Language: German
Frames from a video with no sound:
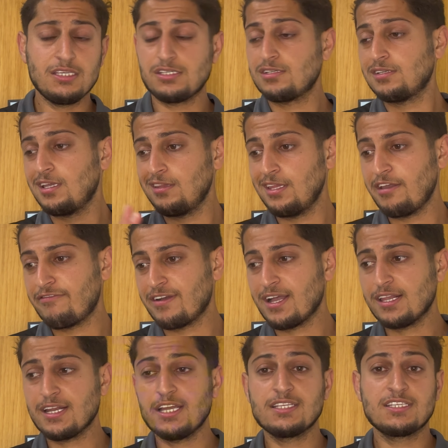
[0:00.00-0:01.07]
ich in der
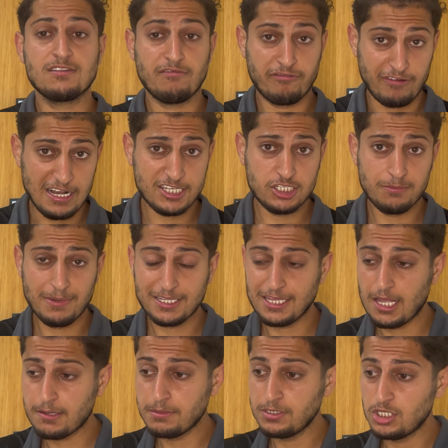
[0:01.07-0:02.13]
Vergangenheit falsch gemacht
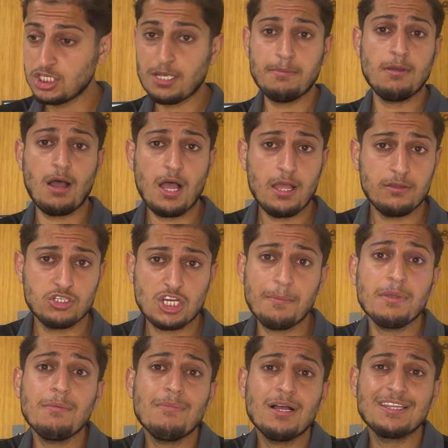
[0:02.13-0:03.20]
habe, ich habe, ich
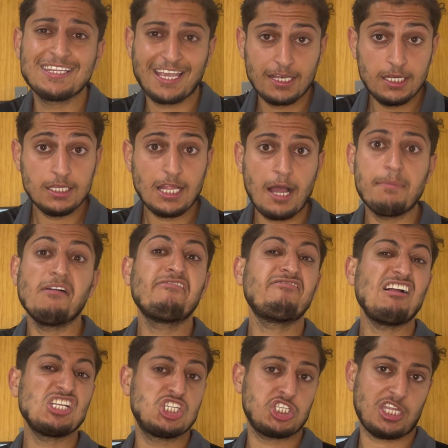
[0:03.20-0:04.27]
habe immer trainiert, aber
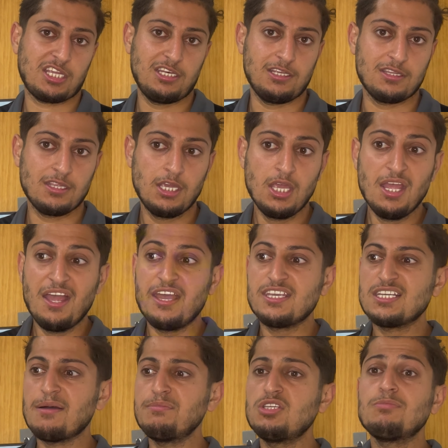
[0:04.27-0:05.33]
falsch trainiert.
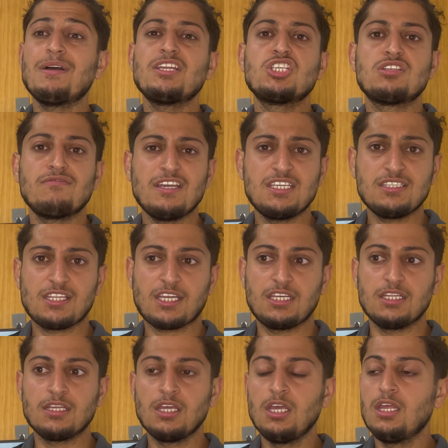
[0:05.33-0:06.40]
Ich habe nicht meine Schwächen
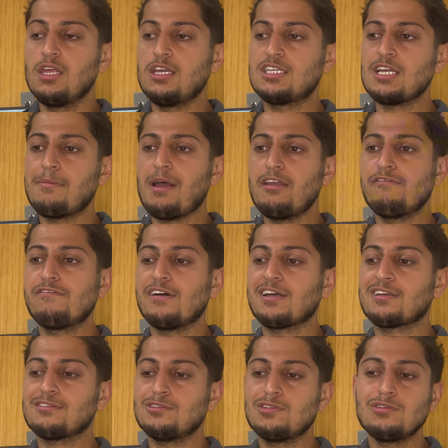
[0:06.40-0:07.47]
trainiert. Ich habe einfach
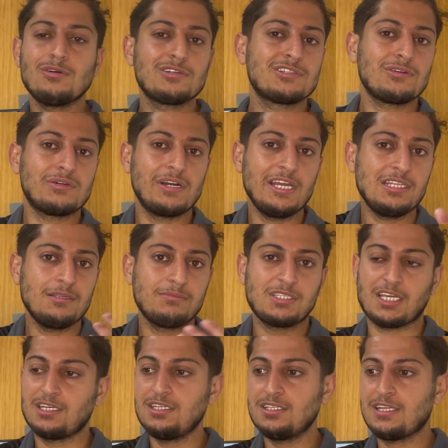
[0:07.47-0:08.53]
nur so random
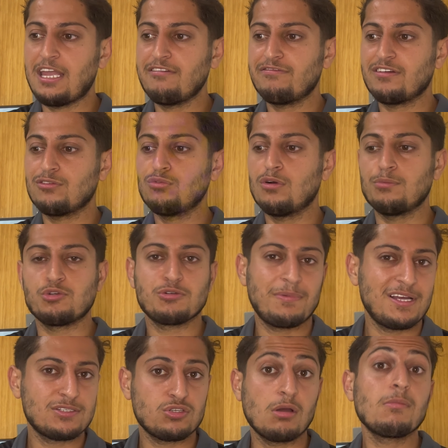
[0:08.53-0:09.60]
trainiert, einfach nur um
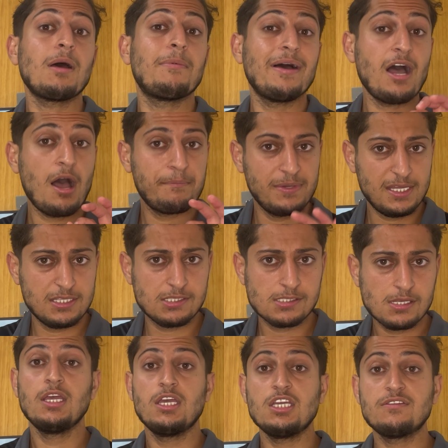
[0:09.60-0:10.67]
Spaß zu haben. Aber ab jetzt,
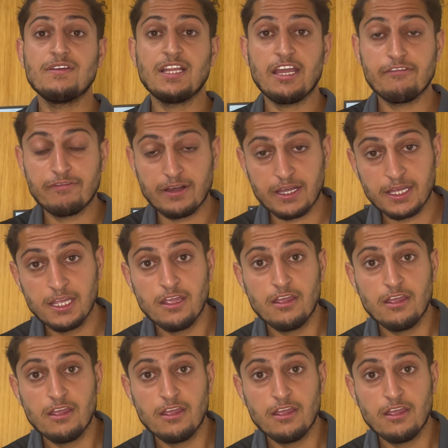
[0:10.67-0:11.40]
ich werde einfach